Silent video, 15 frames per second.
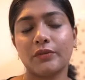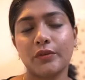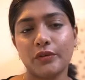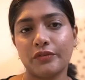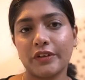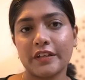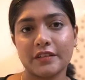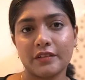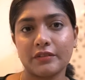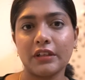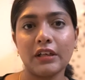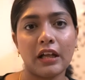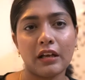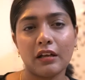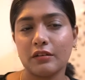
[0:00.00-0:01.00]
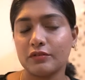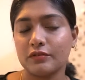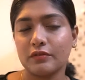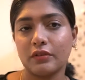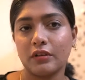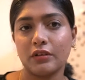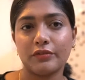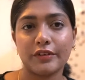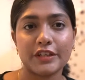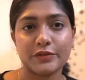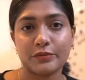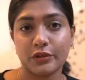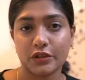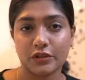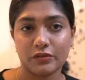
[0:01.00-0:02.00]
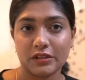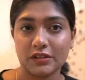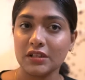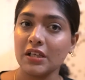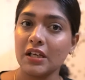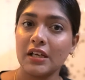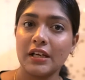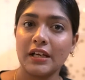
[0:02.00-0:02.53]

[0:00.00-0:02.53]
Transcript: தடவை ஃபேஸை வந்து நல்லா ஃபேஸ் uh, வாஷ் வச்சு